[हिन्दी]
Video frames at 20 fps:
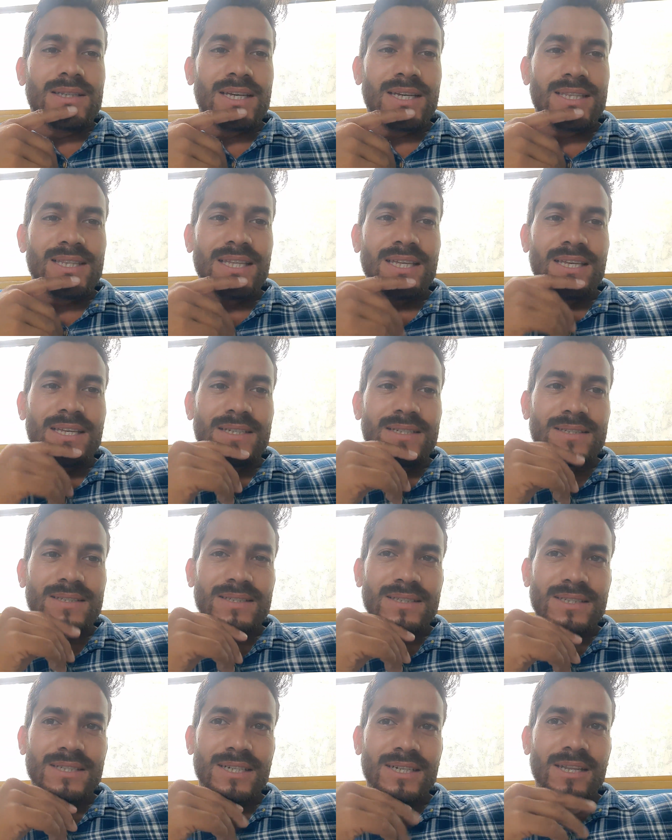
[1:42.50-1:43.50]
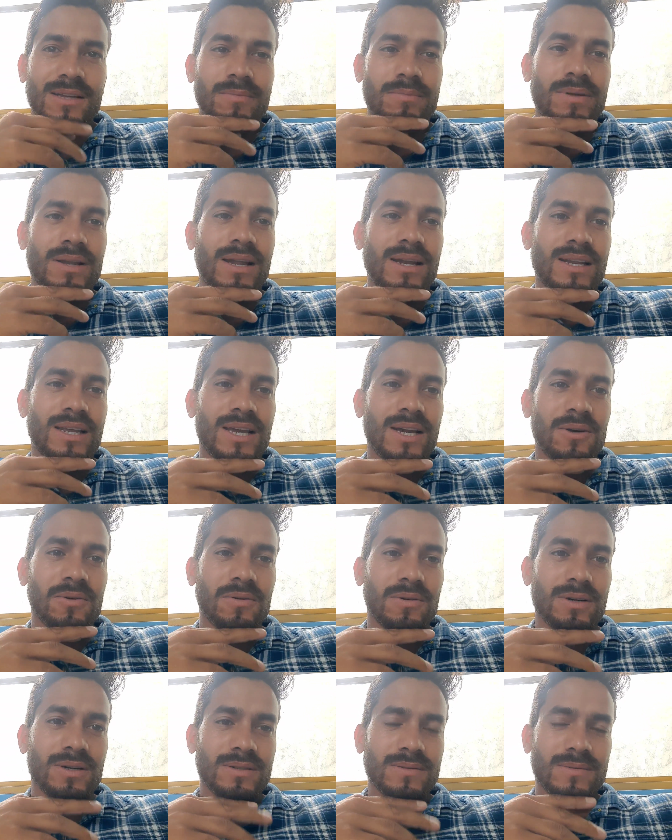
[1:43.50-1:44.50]
देखते हैं सीटिंग प्लान क्या
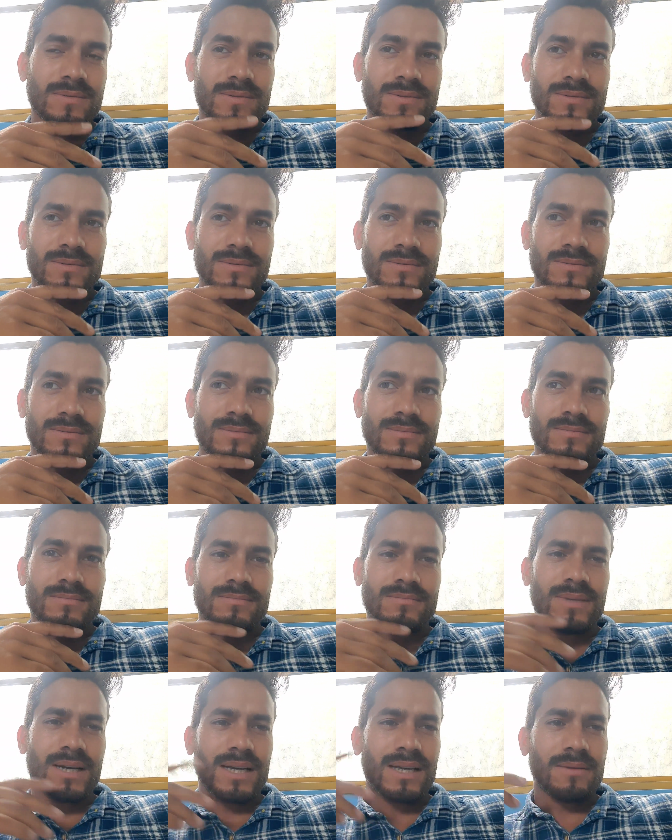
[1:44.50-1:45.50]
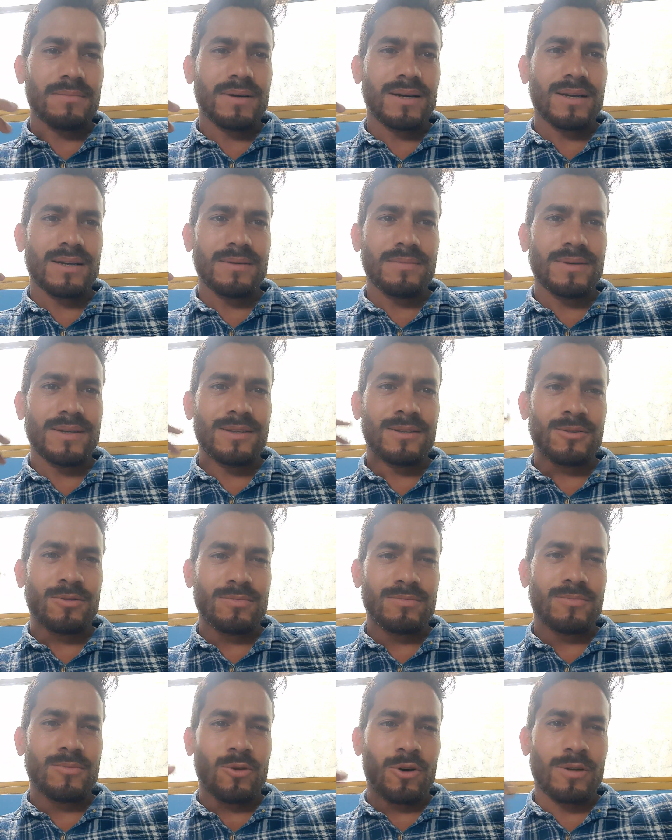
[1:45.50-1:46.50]
होगा बाकी बाकी मैं
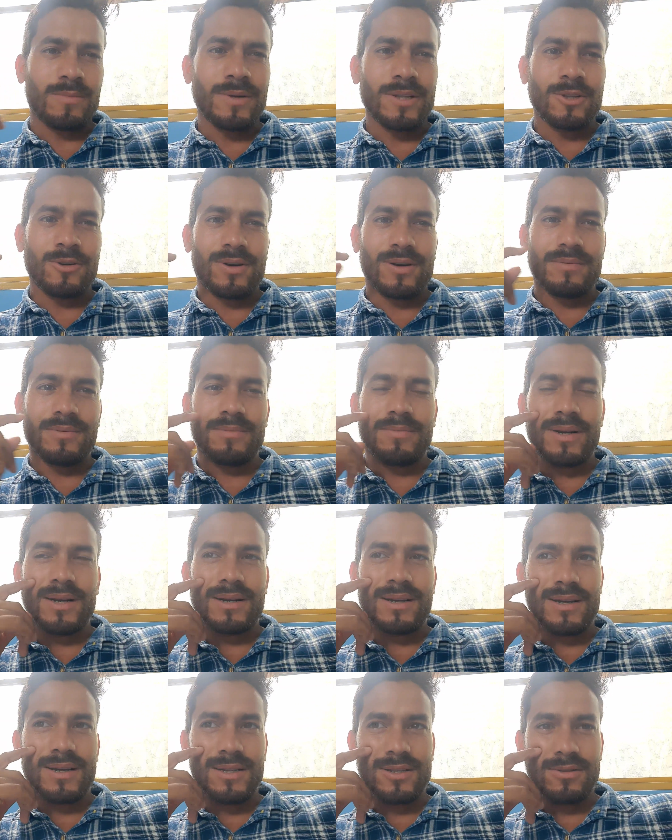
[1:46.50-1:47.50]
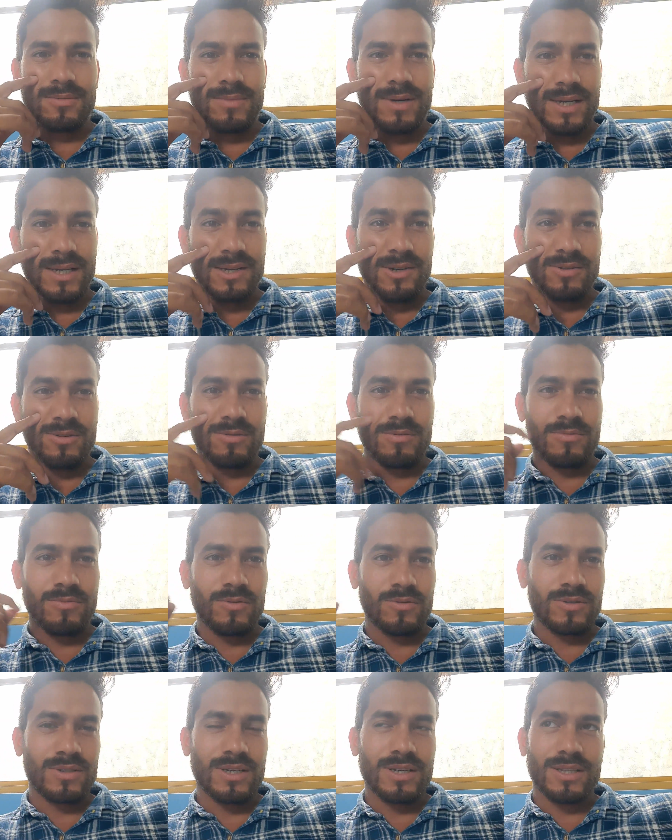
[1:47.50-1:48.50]
और बंदों का भी वेट करता हूँ बाकी इनको भी
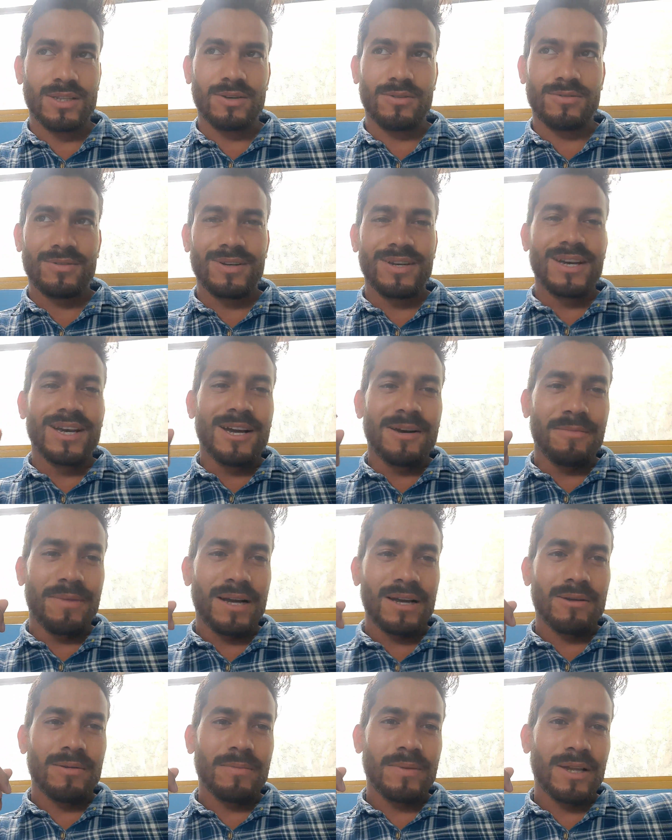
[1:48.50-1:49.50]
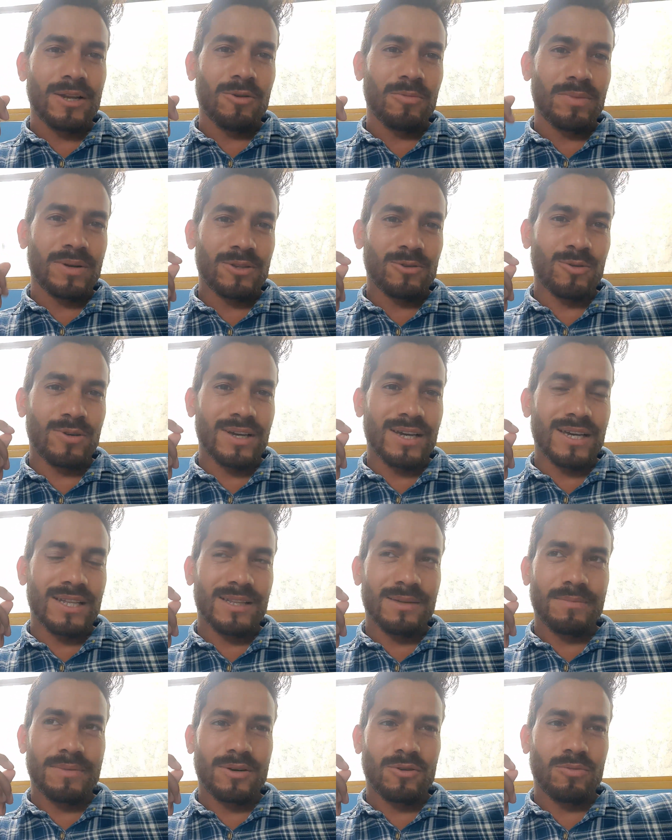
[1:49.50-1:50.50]
पूछ लेता हूँ बाकी मैं पहले ऊपर तो गया
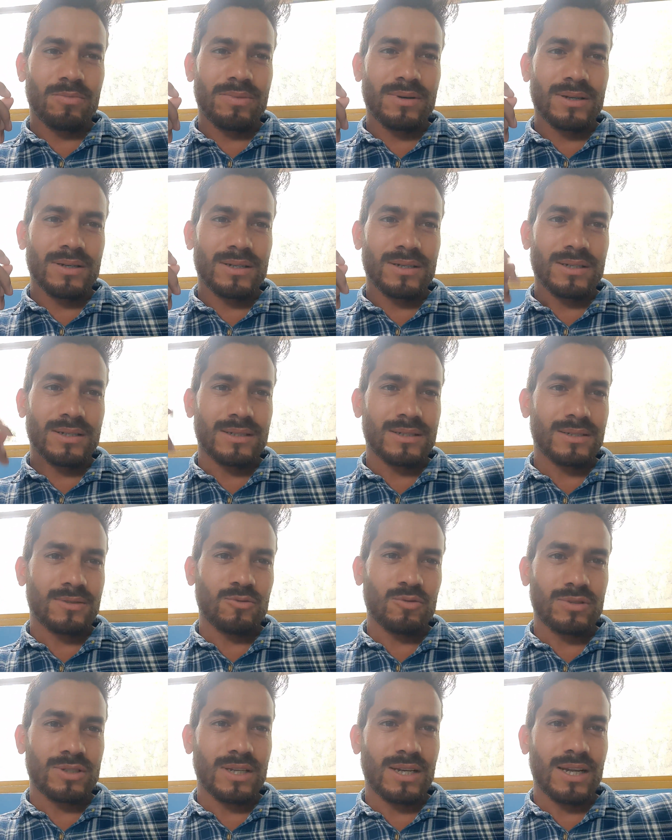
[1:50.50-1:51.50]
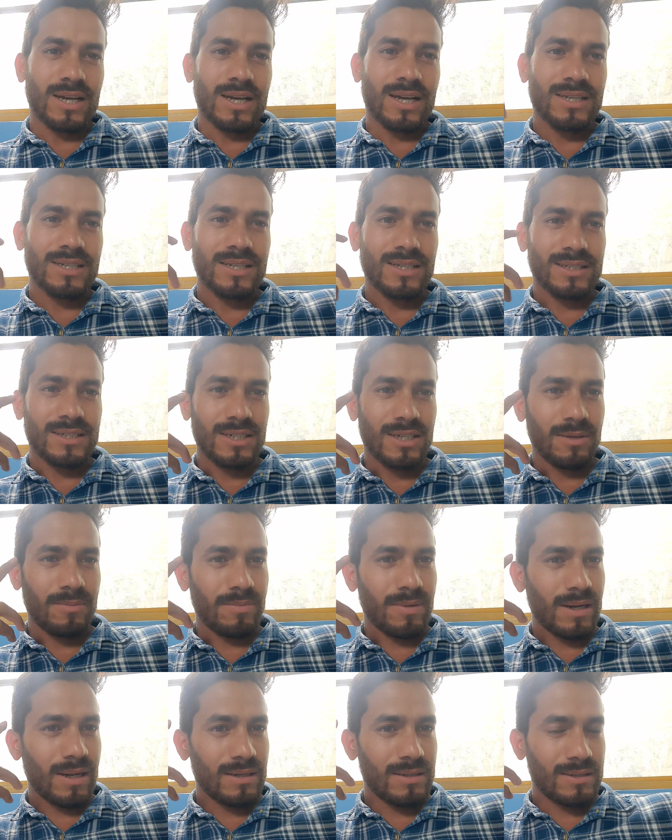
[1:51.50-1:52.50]
था पर ऊपर कुछ लगा नहीं है सिटिंग
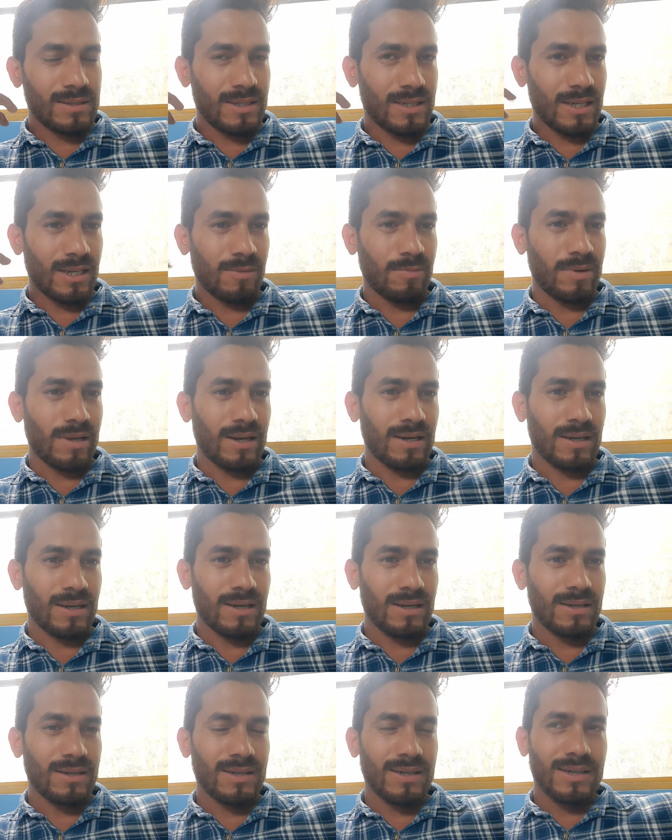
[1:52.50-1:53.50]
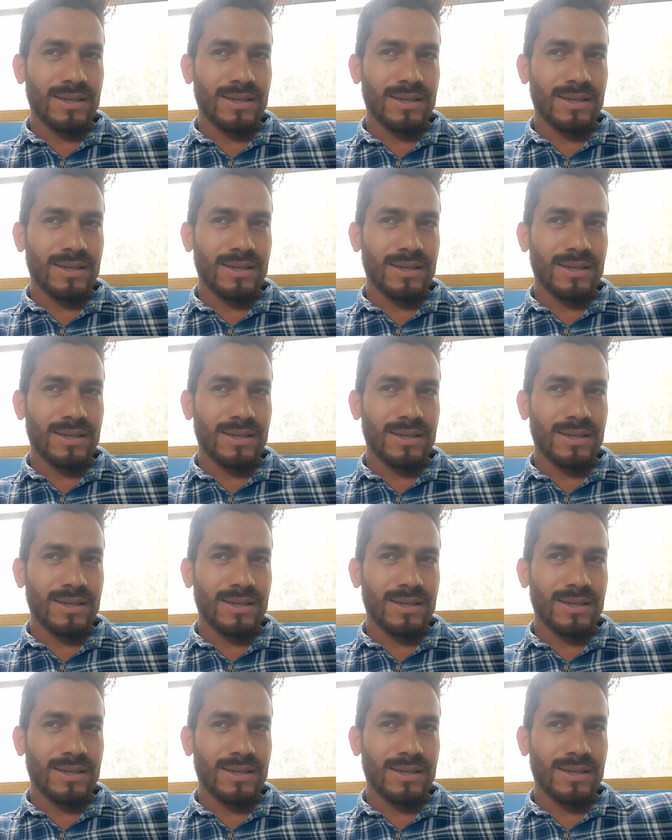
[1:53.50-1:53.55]
प्लान सिटिंग प्लान का